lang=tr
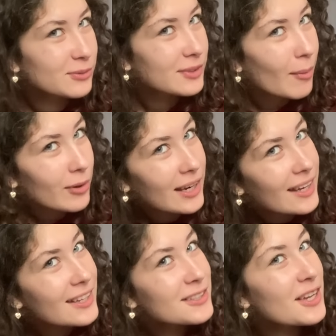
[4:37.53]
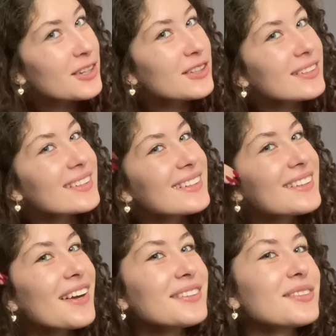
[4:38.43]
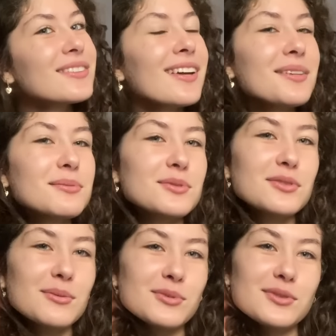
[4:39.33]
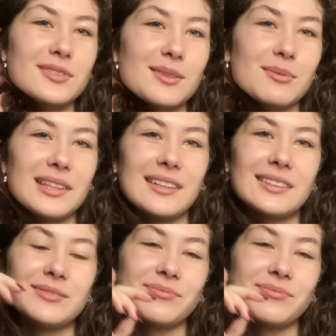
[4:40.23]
Ya böyle sanki yıllardır onlarla buluşuyormuşuz gibiydi.